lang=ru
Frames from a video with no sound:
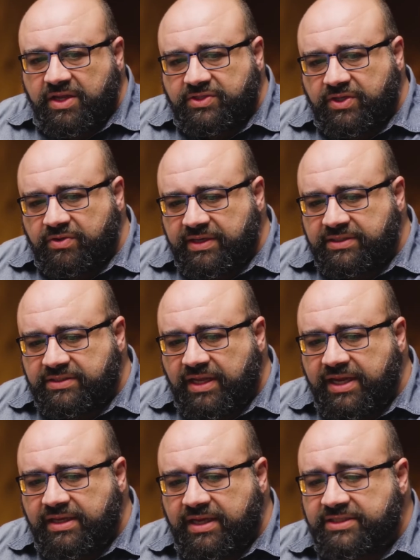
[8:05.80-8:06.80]
Поэтому в этом
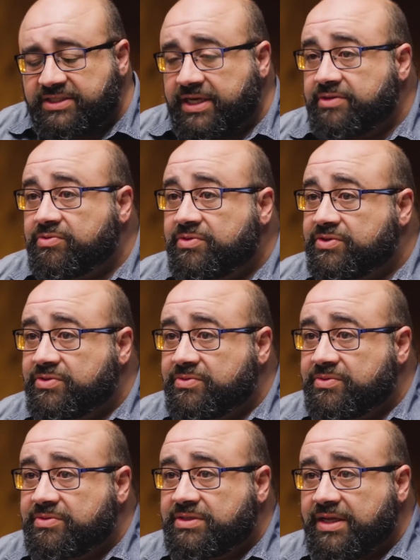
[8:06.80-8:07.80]
смысле
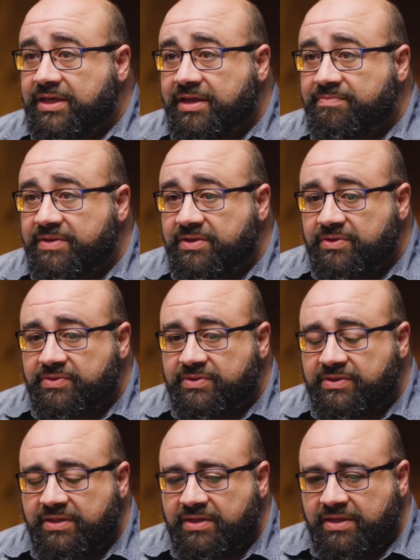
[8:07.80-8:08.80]
искусственный интеллект — это
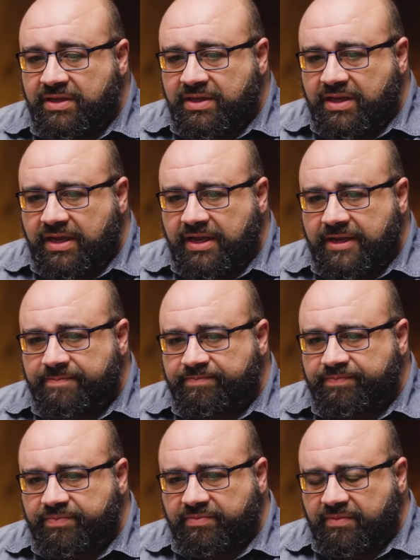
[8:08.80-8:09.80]
инструмент, который
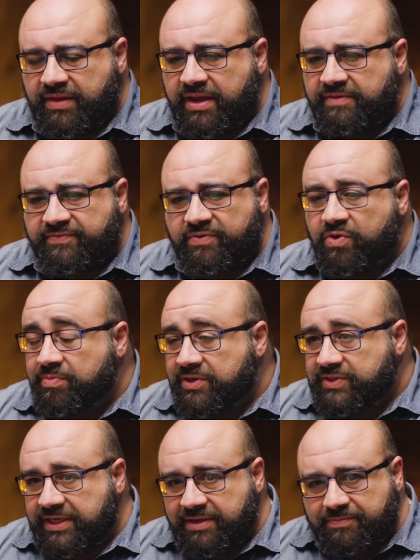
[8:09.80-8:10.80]
можно использовать для
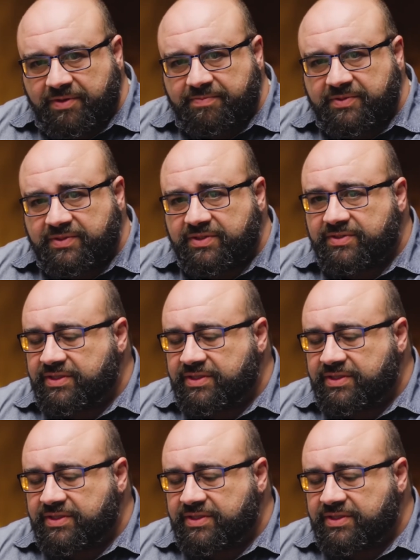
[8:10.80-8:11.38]
любых целей.